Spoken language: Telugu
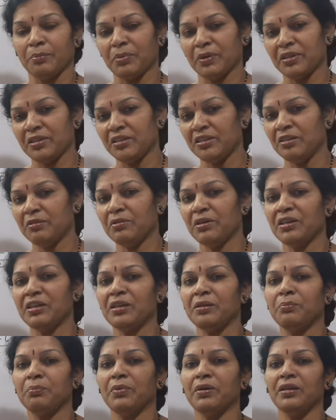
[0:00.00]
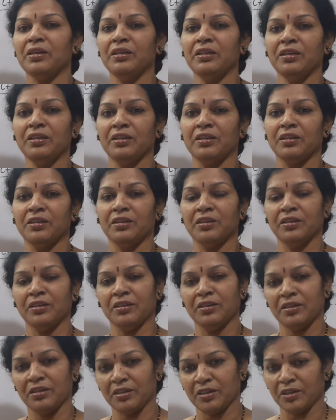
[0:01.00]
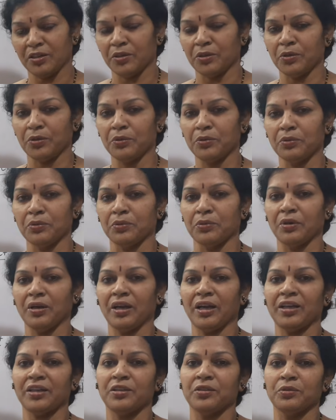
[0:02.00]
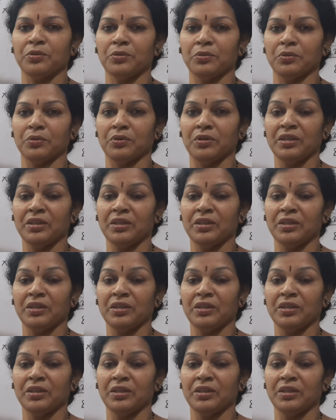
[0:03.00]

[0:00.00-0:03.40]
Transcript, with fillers: పది డివైడెడ్ బై రెండు ఐదు